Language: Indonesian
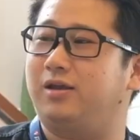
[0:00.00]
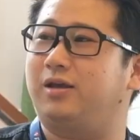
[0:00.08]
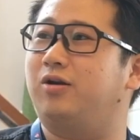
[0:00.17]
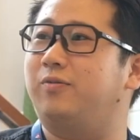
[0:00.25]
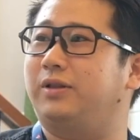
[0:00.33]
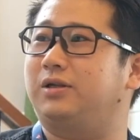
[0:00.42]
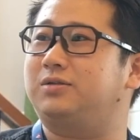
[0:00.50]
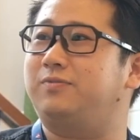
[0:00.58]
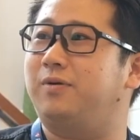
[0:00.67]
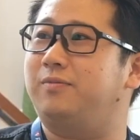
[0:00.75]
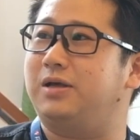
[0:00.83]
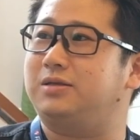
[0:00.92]
di kilometer
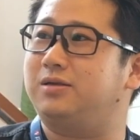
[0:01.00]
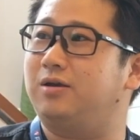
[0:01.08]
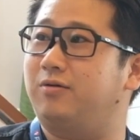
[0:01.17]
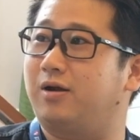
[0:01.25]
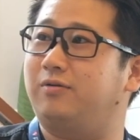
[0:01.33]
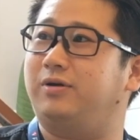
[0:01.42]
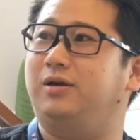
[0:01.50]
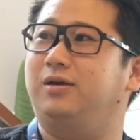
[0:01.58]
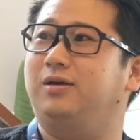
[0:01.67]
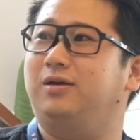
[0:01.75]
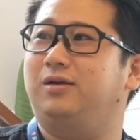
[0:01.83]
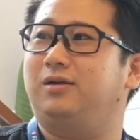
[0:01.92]
19-nya Jagorawi.
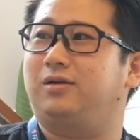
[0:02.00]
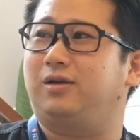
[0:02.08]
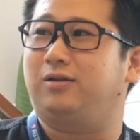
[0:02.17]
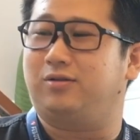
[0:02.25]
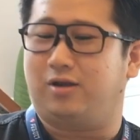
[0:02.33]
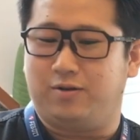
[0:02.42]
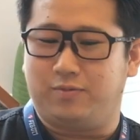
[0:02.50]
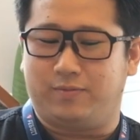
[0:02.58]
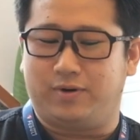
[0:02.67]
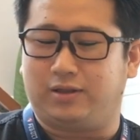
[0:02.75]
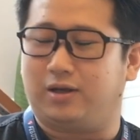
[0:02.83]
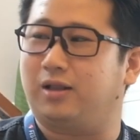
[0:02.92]
Hmm. Gitu. Jadi
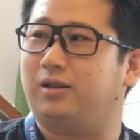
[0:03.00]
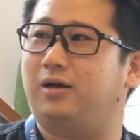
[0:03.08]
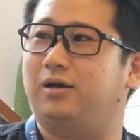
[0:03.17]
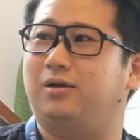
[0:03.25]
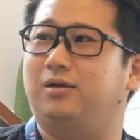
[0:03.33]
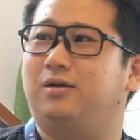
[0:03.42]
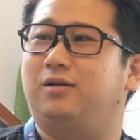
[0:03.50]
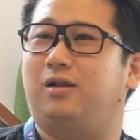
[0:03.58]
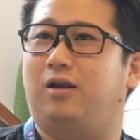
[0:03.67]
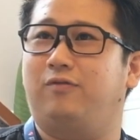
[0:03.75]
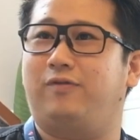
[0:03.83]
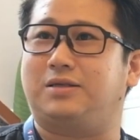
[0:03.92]
benar-benar tengah-tengah.
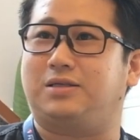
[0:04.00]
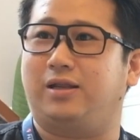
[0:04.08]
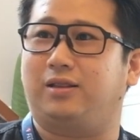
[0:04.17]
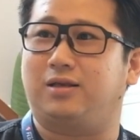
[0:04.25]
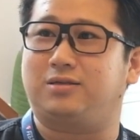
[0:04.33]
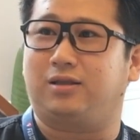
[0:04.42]
Lalu fasilitas